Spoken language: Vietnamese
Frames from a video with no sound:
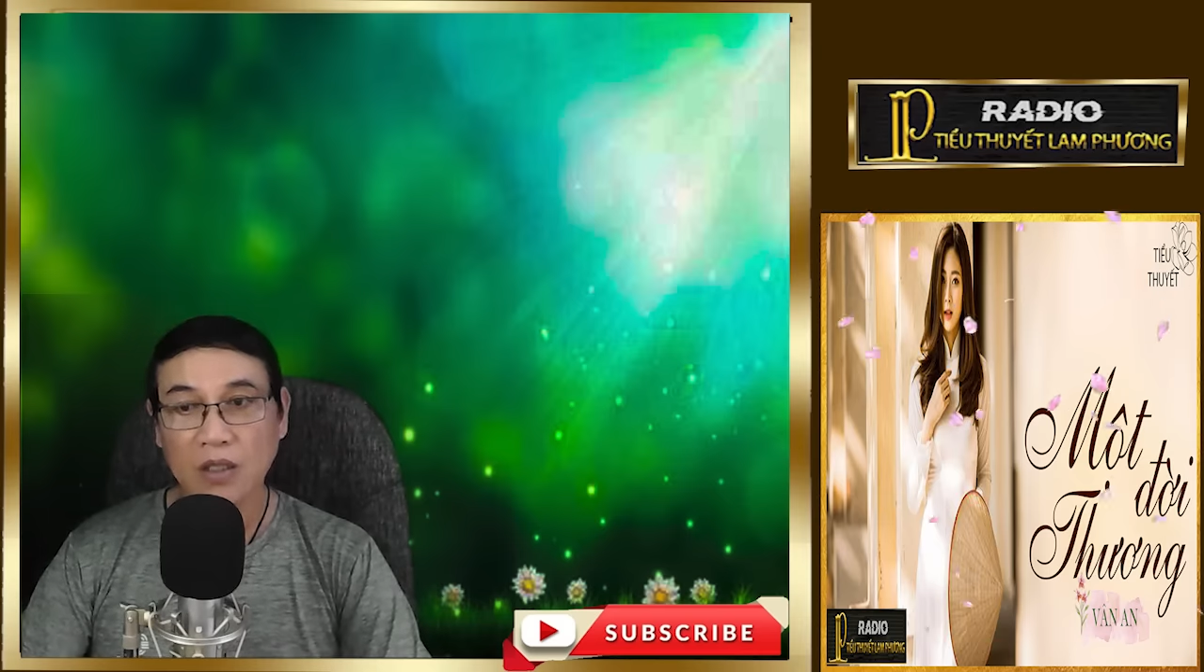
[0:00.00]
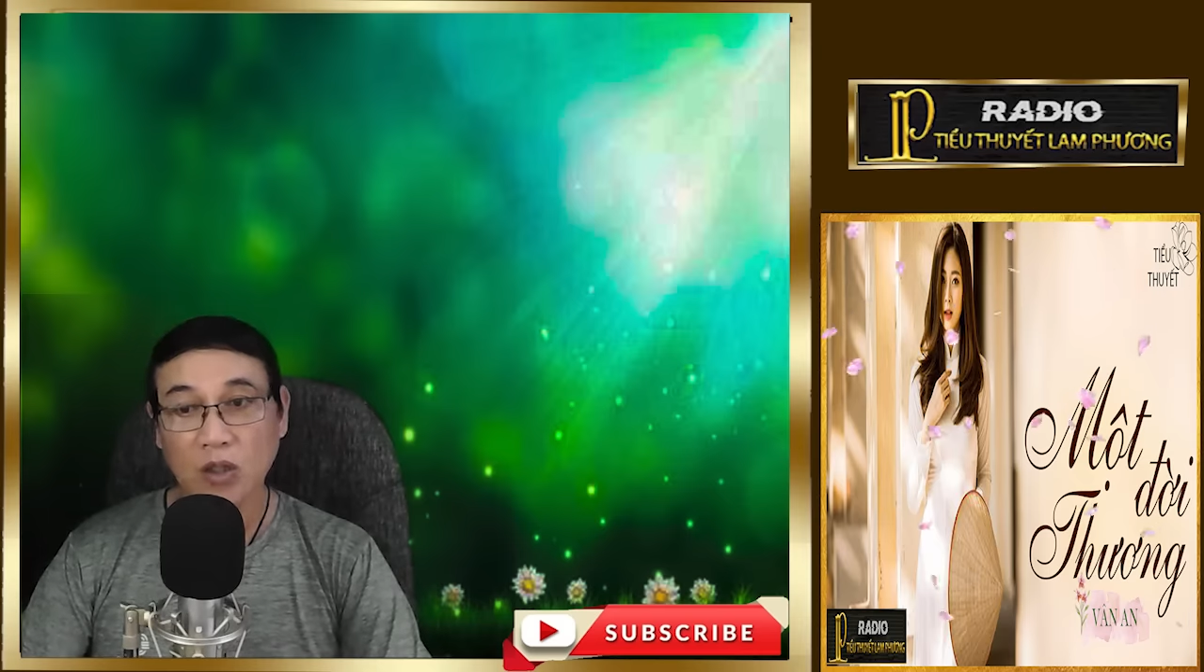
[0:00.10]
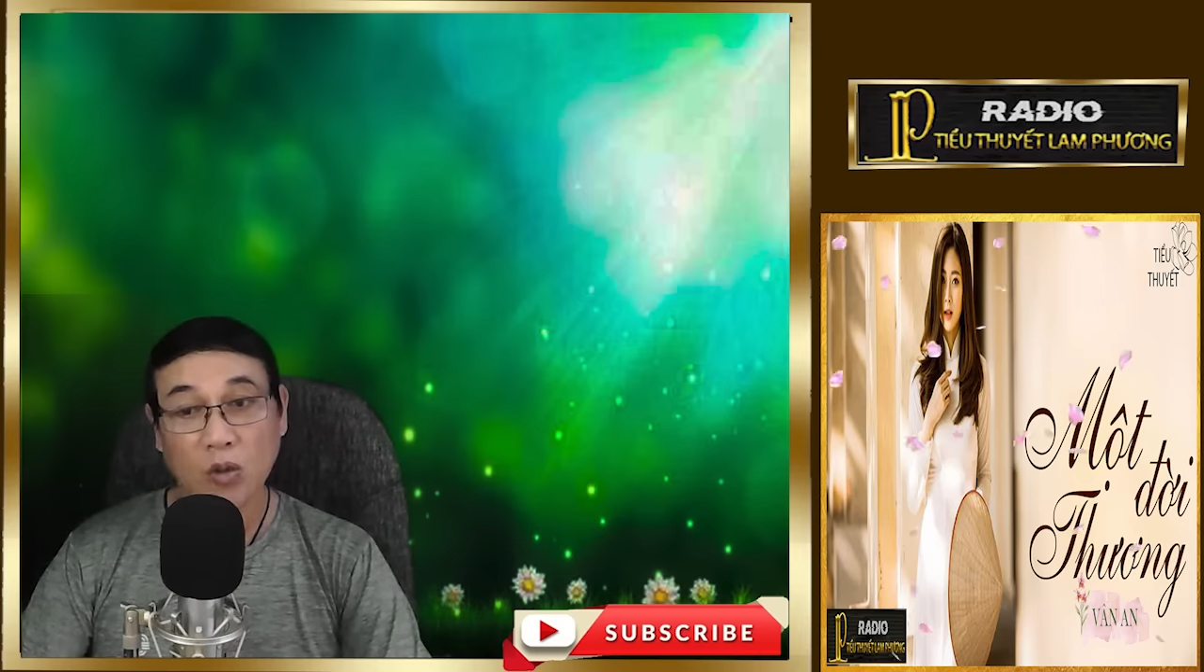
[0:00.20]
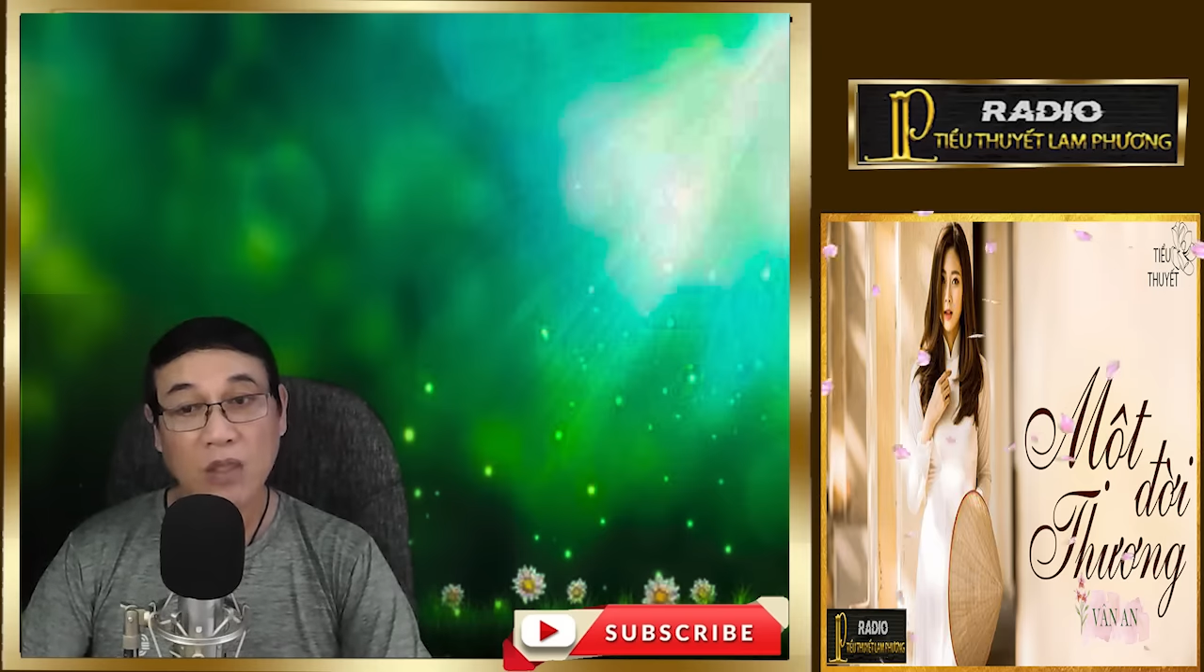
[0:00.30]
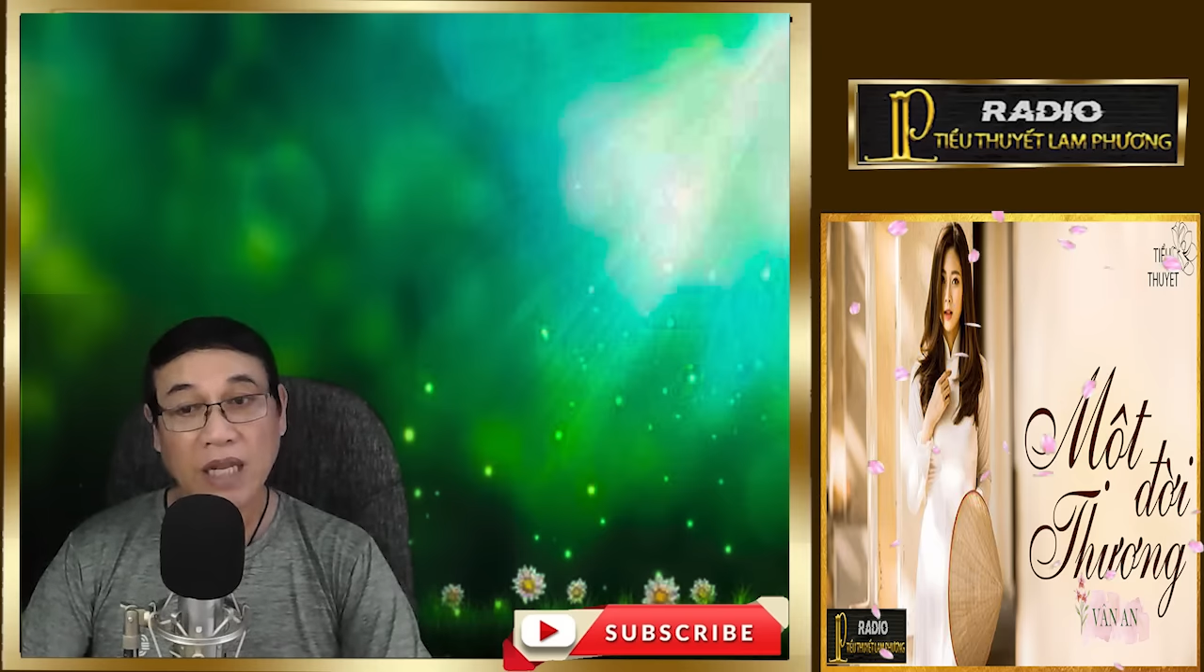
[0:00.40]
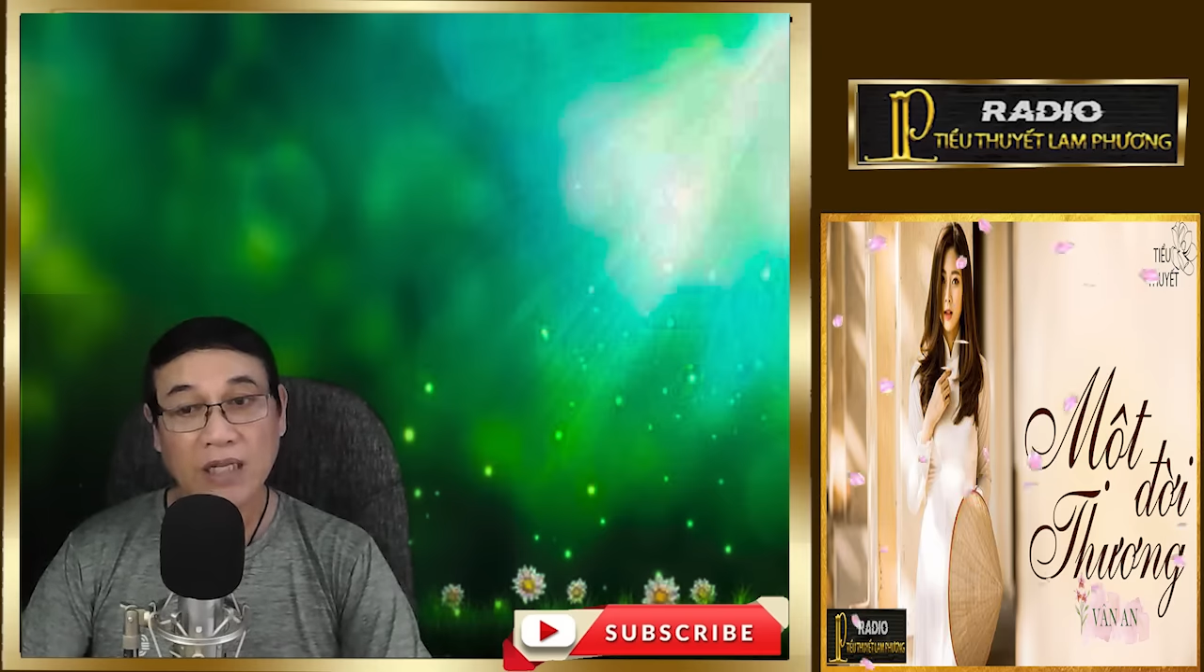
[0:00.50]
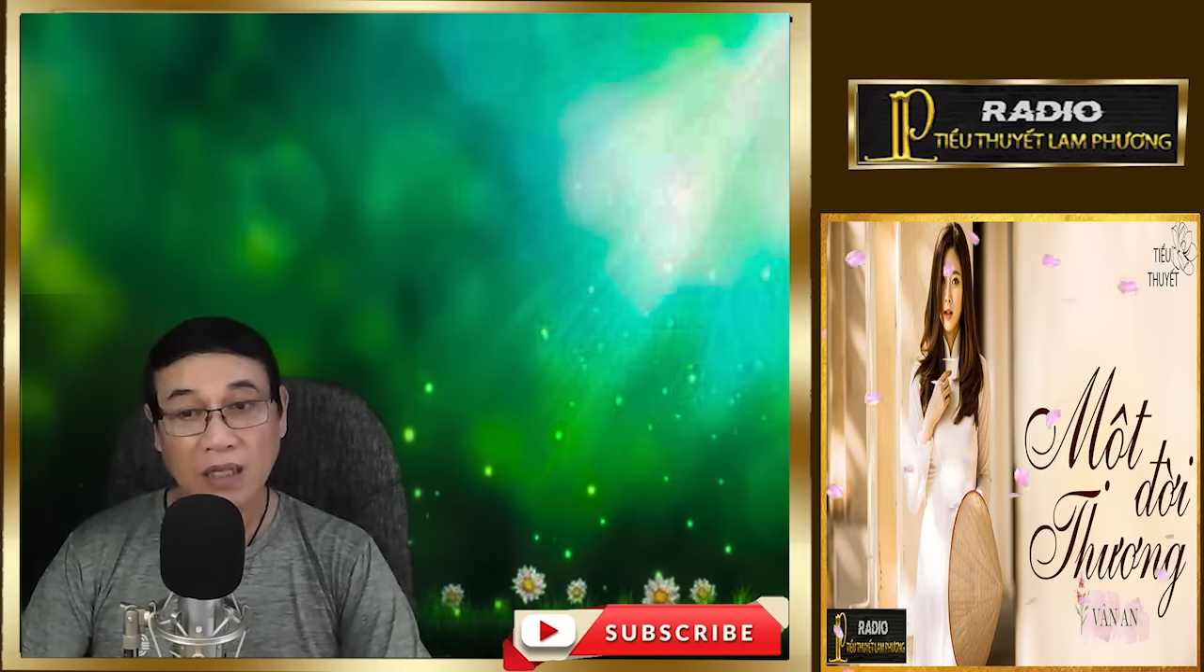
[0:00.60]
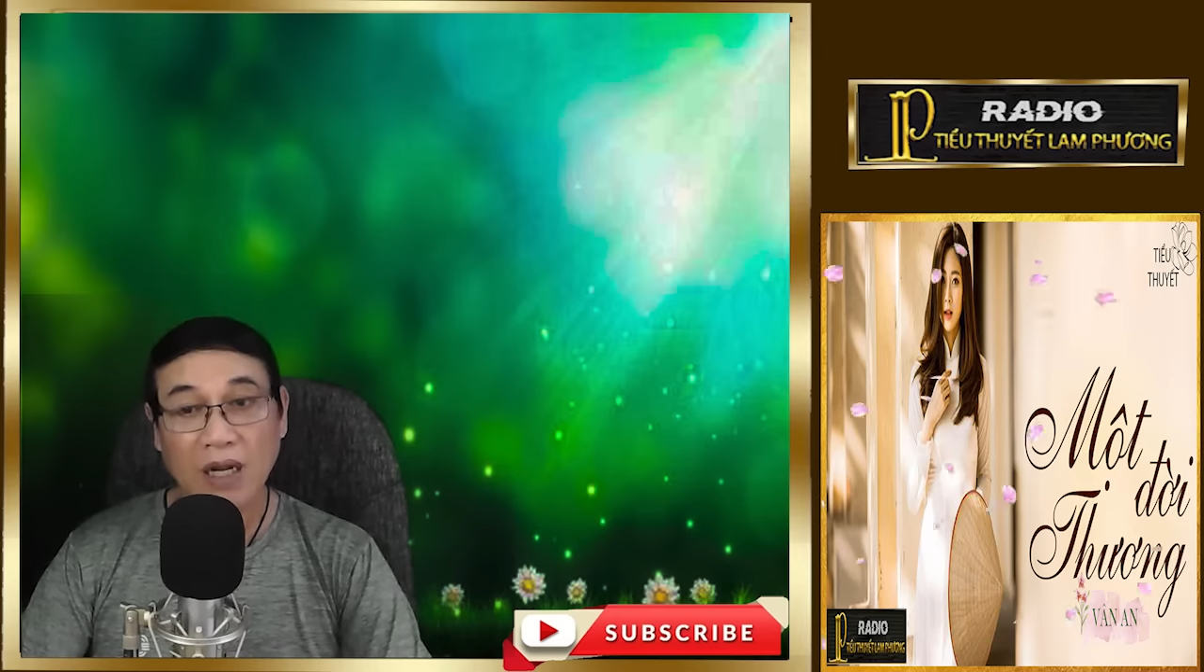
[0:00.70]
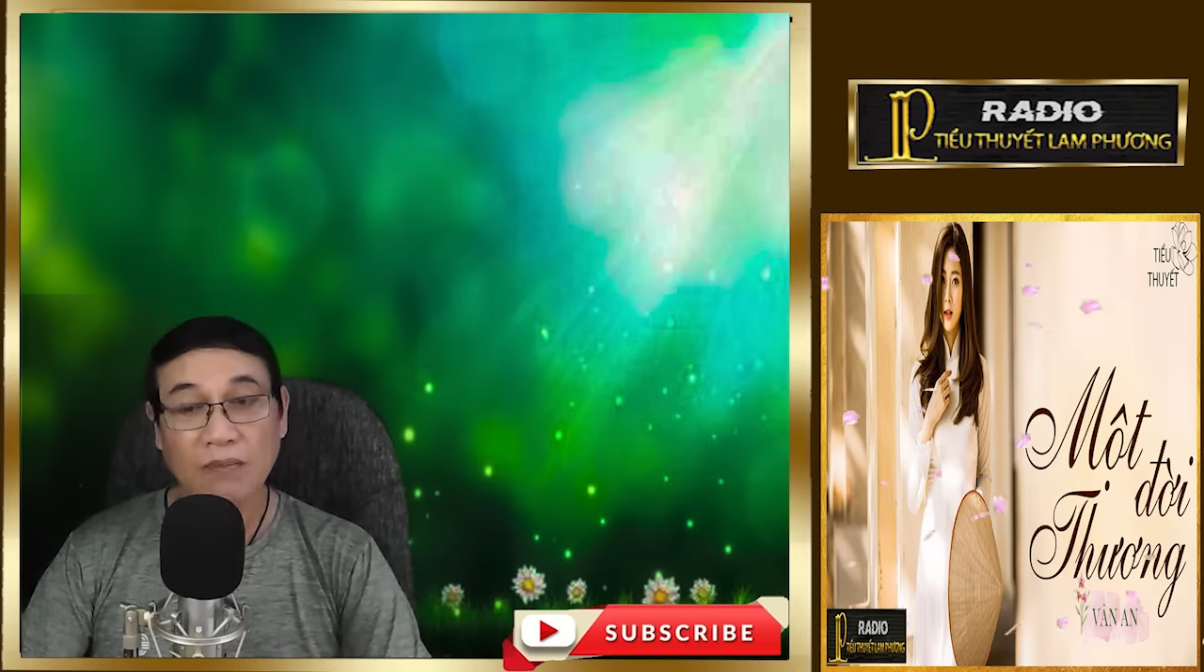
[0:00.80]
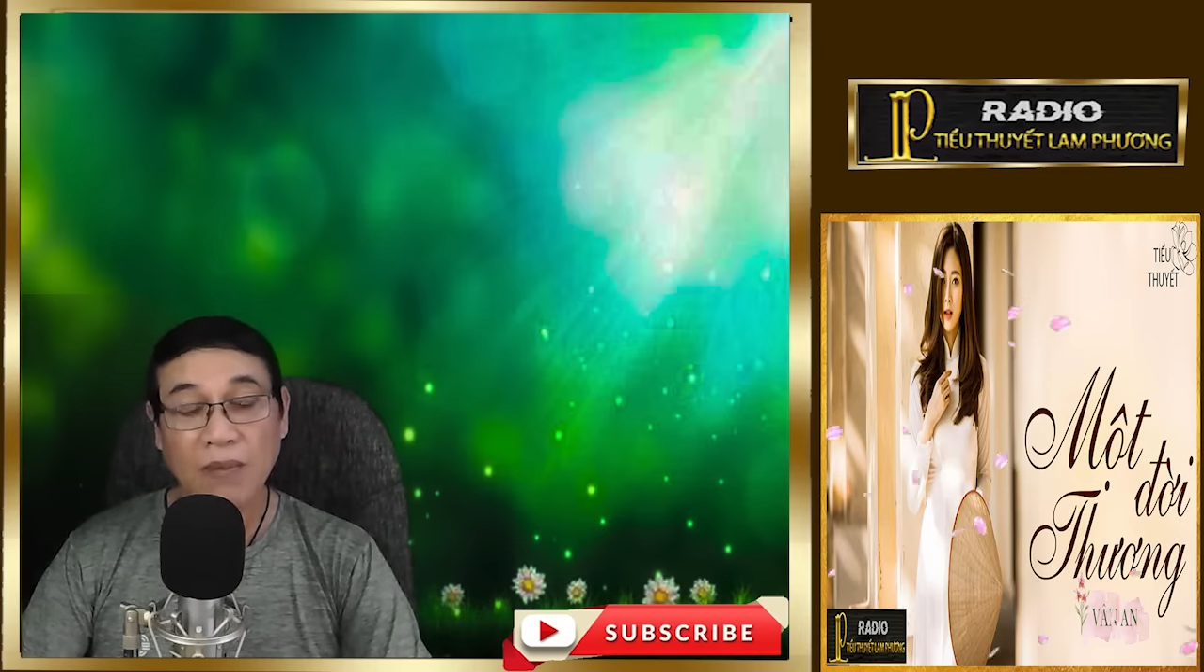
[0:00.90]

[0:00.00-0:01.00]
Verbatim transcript: Tôi có tay tự